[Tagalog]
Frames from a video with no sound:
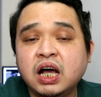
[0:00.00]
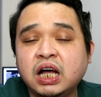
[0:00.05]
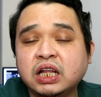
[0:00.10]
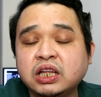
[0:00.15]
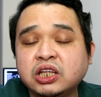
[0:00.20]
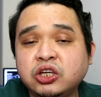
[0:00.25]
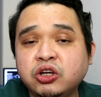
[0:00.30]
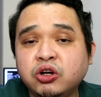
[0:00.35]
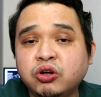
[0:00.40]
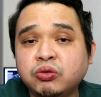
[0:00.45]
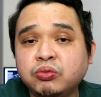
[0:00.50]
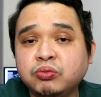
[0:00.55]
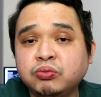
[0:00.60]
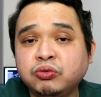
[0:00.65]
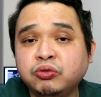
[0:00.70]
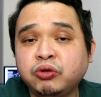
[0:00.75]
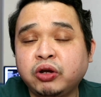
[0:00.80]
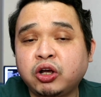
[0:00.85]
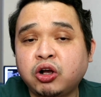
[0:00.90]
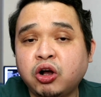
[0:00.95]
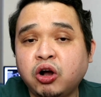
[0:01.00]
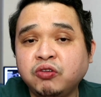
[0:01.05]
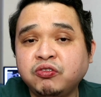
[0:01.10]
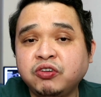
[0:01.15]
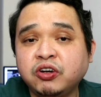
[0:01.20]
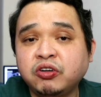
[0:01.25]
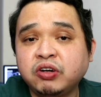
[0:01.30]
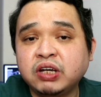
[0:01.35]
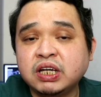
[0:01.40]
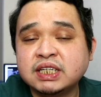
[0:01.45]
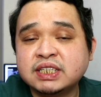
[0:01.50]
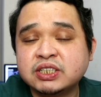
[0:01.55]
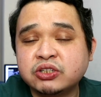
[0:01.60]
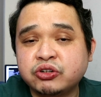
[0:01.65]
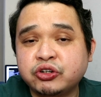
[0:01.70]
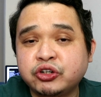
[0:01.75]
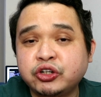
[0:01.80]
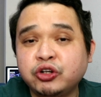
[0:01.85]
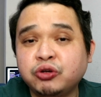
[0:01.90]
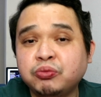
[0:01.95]
at yung
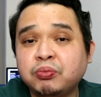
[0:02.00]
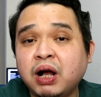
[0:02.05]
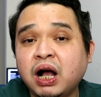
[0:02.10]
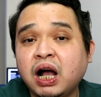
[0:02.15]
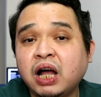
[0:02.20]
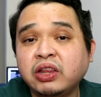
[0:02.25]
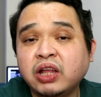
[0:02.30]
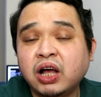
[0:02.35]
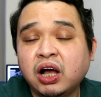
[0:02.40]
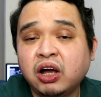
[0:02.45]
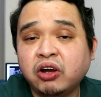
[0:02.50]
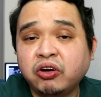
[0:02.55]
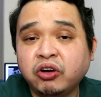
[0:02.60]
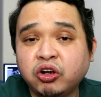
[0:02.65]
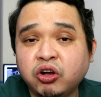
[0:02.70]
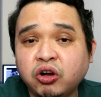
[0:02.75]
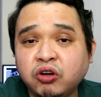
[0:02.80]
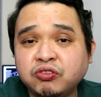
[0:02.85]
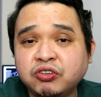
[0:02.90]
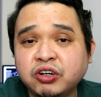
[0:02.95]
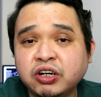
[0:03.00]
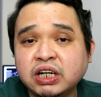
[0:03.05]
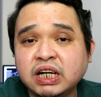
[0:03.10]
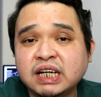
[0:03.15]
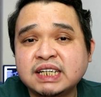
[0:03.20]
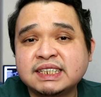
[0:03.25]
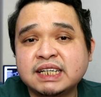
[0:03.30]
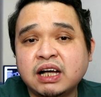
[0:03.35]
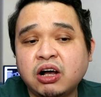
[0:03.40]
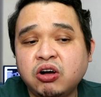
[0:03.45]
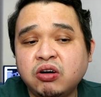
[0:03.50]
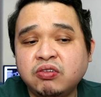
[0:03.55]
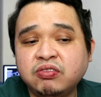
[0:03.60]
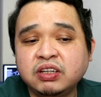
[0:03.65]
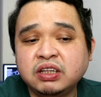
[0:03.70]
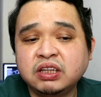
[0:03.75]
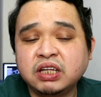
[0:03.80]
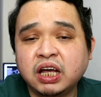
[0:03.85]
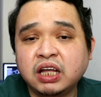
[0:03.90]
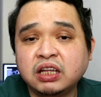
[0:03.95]
recoveries or yung mga naka-recover na sa
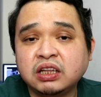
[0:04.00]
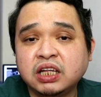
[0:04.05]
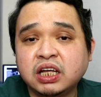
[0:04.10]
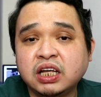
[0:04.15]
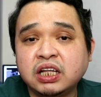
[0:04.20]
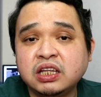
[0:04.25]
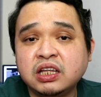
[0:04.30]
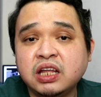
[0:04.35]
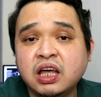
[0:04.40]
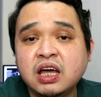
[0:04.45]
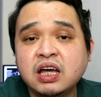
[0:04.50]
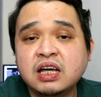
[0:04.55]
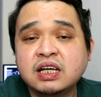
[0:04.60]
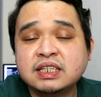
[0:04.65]
COVID-19